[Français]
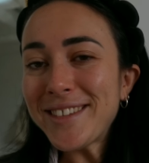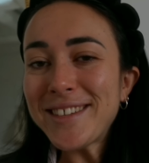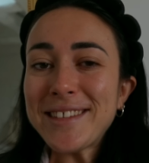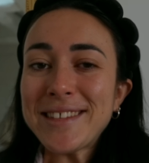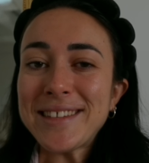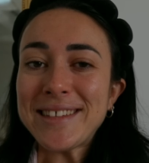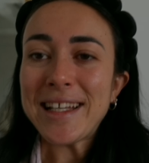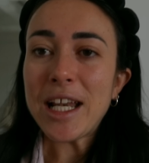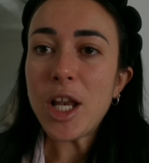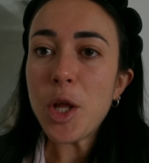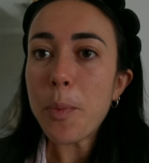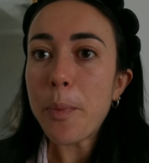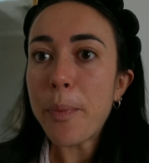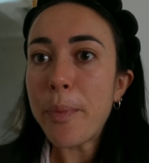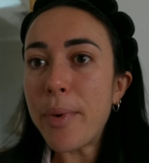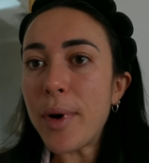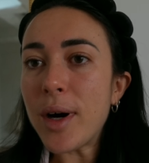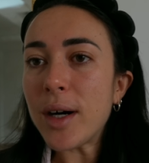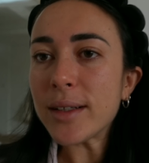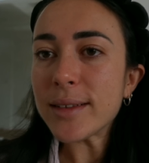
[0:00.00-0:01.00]
c'est le
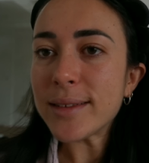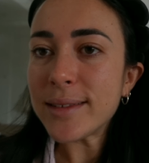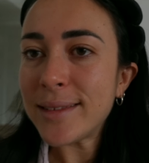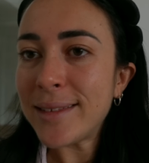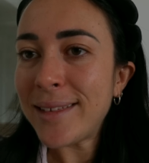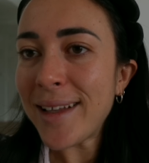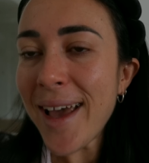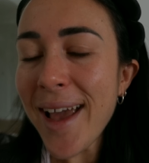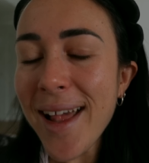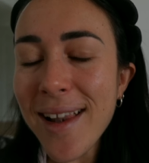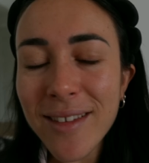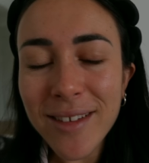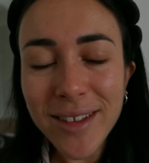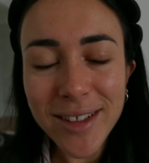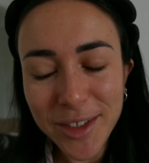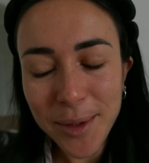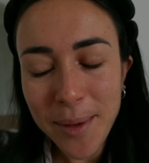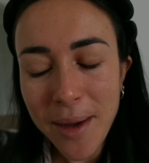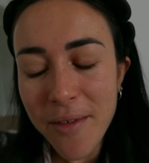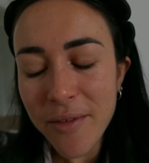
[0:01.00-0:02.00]
bordel
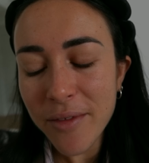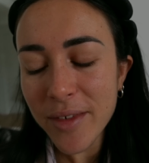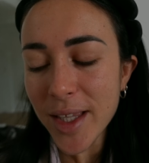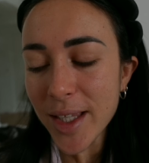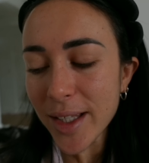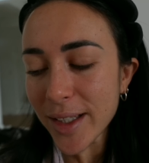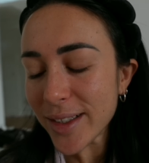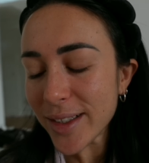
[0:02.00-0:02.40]
dans ma vie